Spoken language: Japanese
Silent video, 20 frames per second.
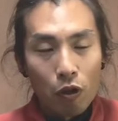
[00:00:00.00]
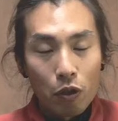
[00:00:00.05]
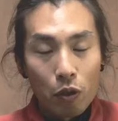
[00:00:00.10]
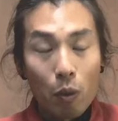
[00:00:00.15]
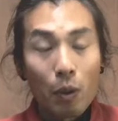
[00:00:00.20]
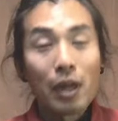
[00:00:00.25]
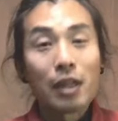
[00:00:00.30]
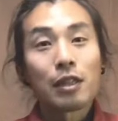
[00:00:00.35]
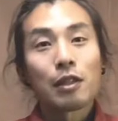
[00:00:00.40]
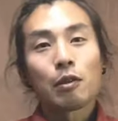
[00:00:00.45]

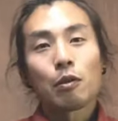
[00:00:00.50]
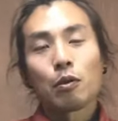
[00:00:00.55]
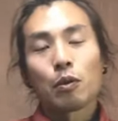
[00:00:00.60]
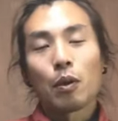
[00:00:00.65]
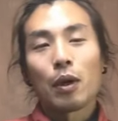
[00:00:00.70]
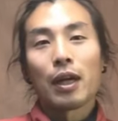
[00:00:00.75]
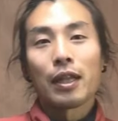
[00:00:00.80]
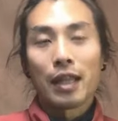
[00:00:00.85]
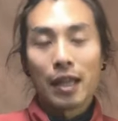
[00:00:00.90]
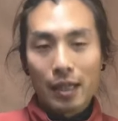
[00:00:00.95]
溶かすこ
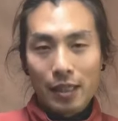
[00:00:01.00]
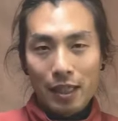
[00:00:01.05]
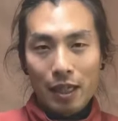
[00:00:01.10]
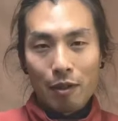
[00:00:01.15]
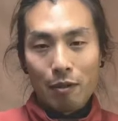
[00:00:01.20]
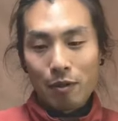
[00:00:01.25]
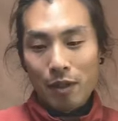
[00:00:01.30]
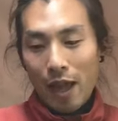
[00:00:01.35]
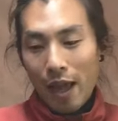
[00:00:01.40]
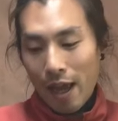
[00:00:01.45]
とができ
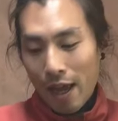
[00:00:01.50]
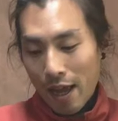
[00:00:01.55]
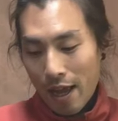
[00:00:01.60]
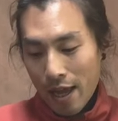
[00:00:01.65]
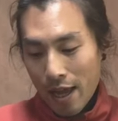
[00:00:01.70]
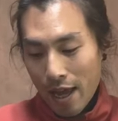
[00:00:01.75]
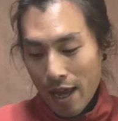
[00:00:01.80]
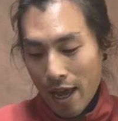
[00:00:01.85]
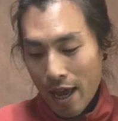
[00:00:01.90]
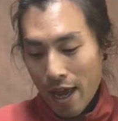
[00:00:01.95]
たので、
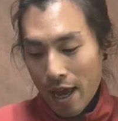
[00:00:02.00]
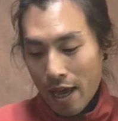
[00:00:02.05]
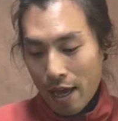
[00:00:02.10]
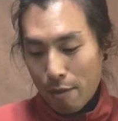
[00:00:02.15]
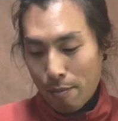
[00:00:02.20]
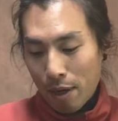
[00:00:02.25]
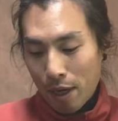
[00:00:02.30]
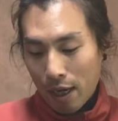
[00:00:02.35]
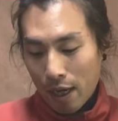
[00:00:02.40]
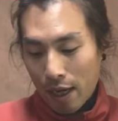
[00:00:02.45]

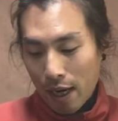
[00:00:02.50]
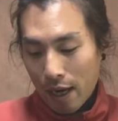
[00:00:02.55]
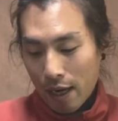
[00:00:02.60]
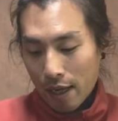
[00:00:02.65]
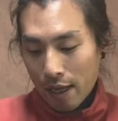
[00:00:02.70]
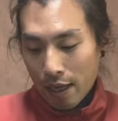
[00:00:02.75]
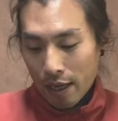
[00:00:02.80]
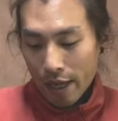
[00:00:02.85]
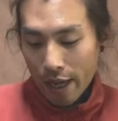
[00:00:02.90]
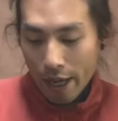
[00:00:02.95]
えー、今から、
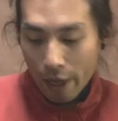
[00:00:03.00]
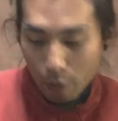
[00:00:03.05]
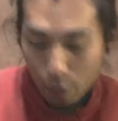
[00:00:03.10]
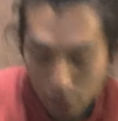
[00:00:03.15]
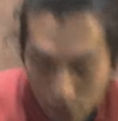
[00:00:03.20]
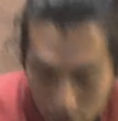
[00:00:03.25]
えー、こ